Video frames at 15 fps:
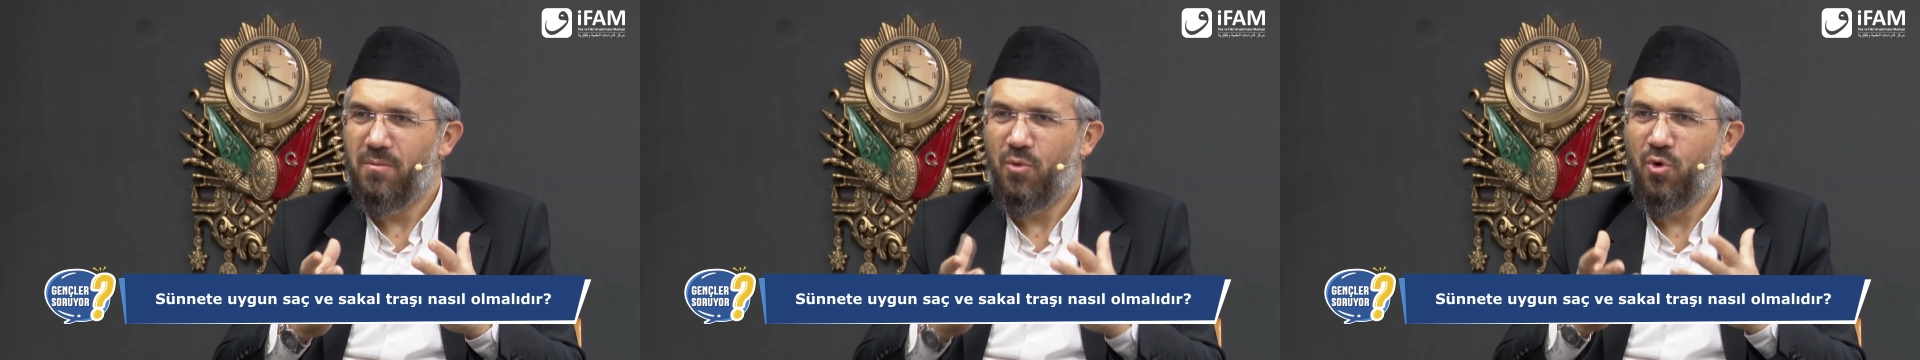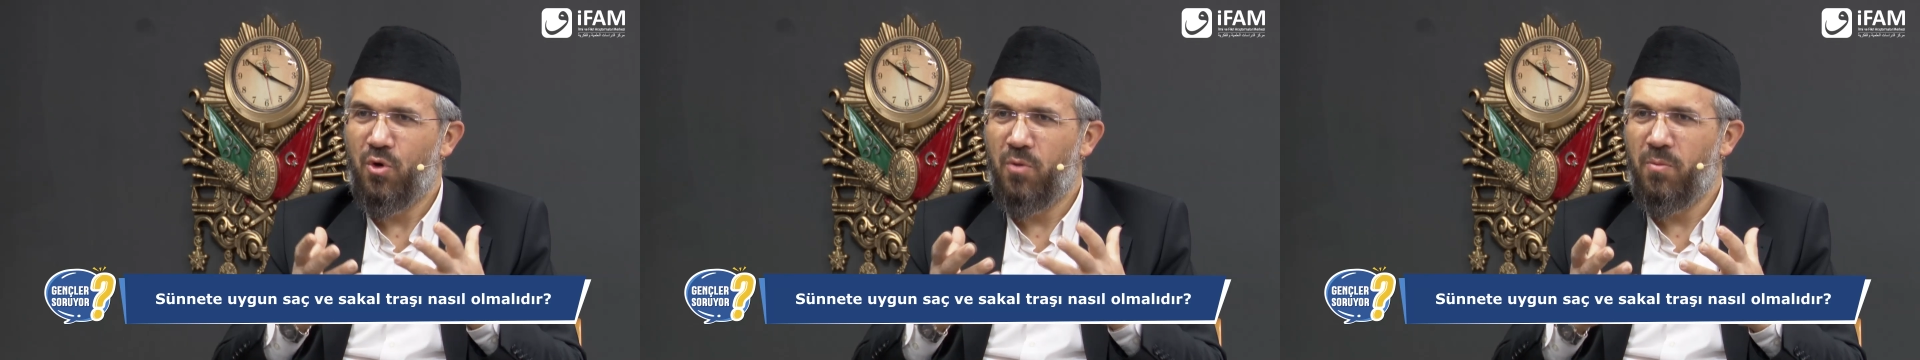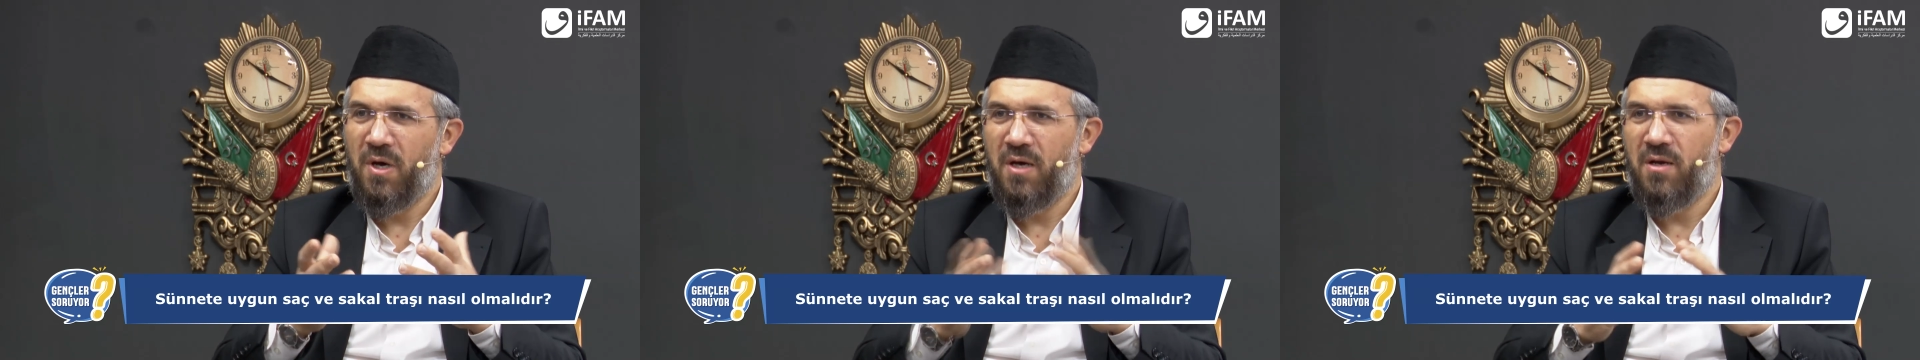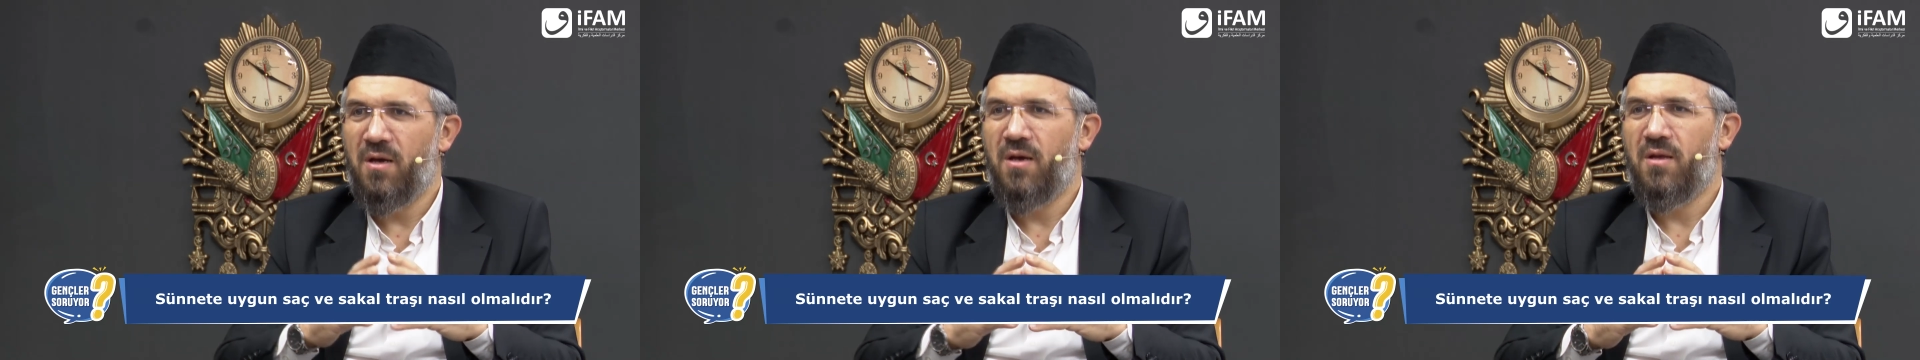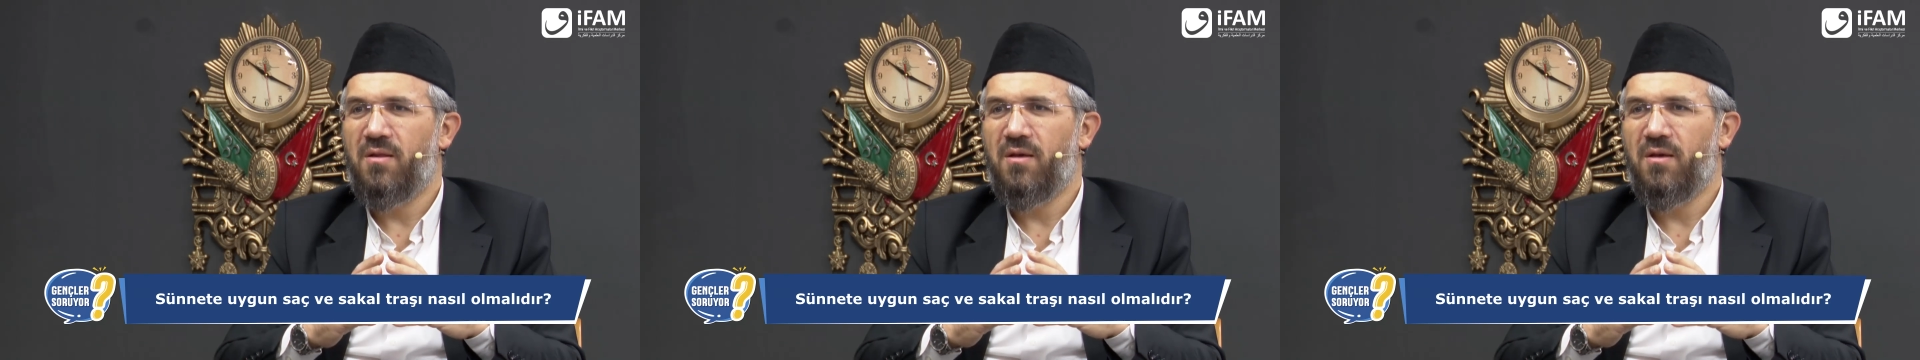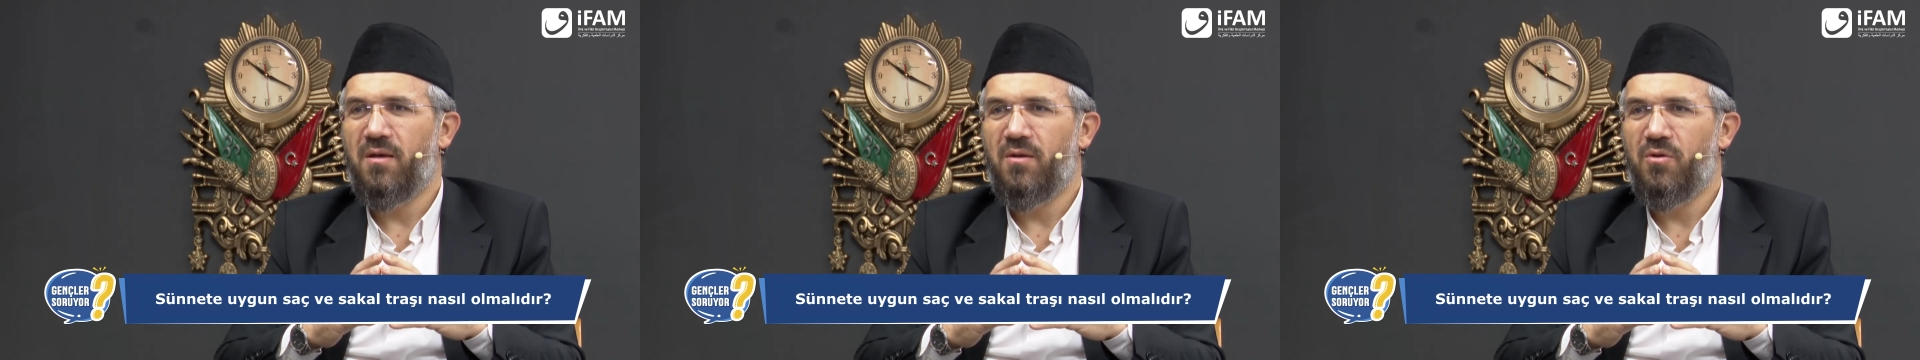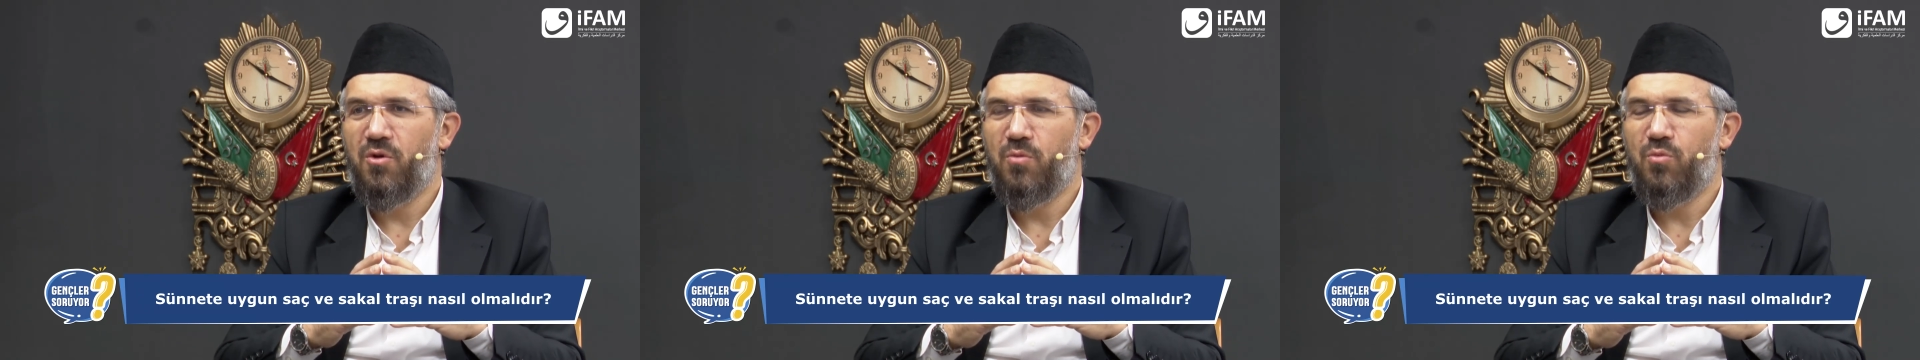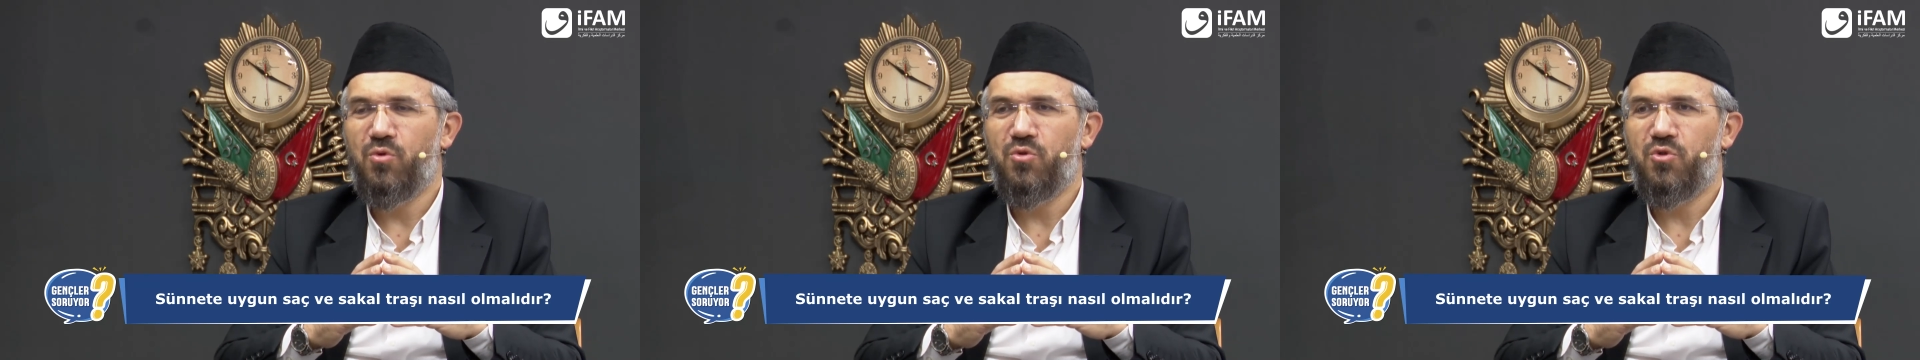o manaya da
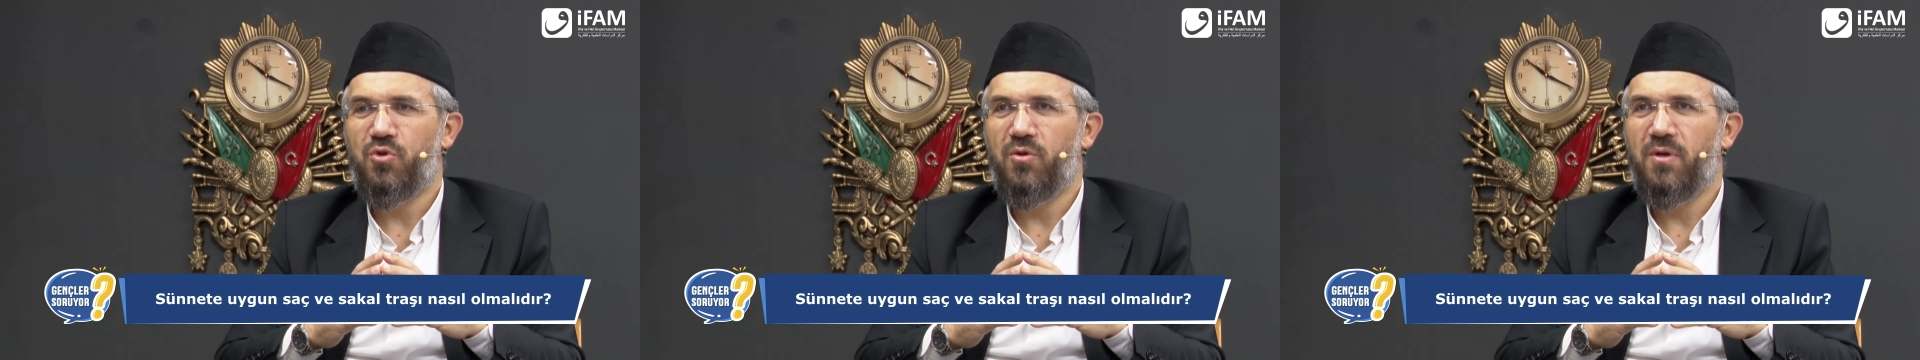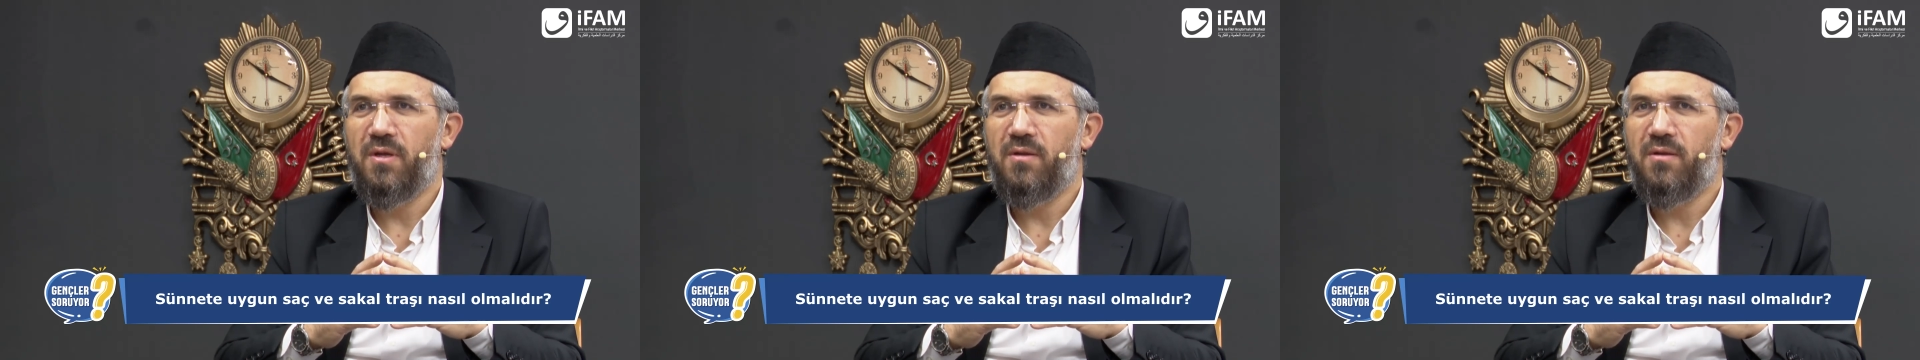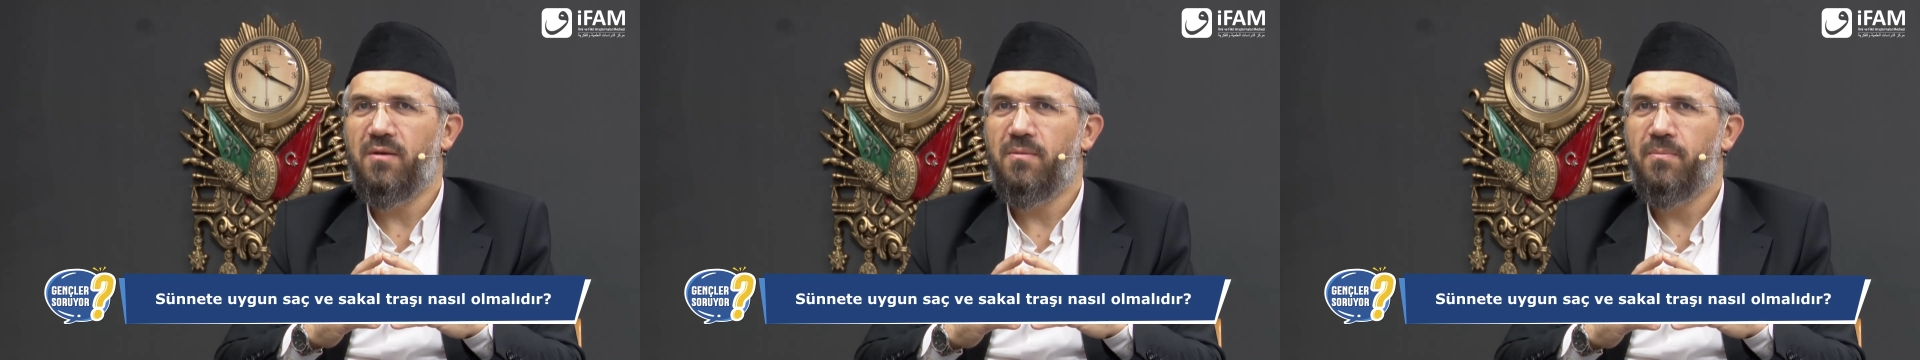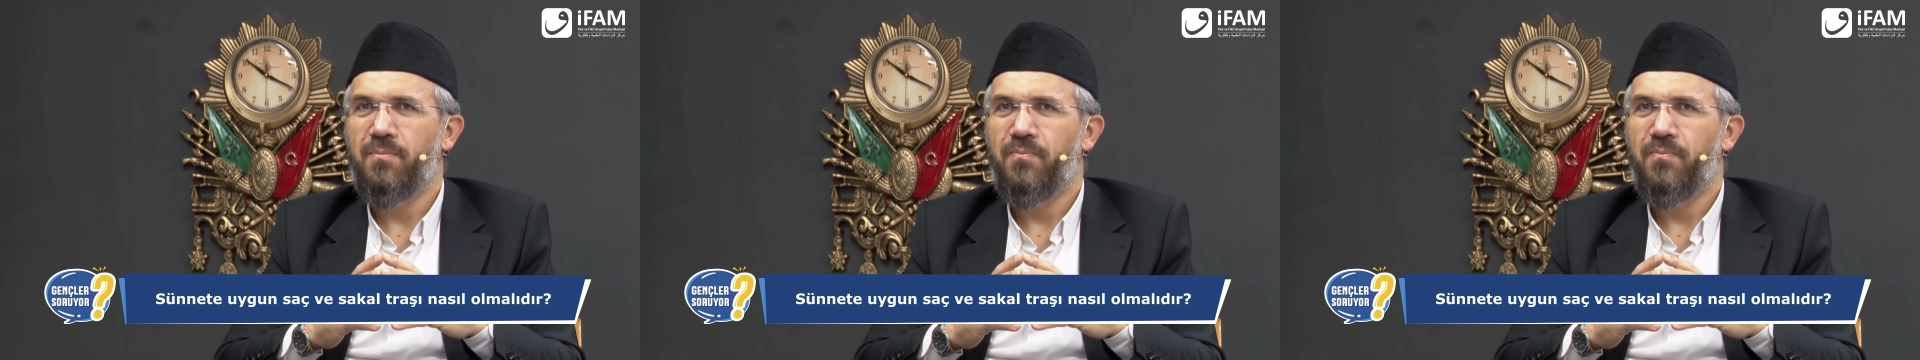geliyor. Bunu söyledi.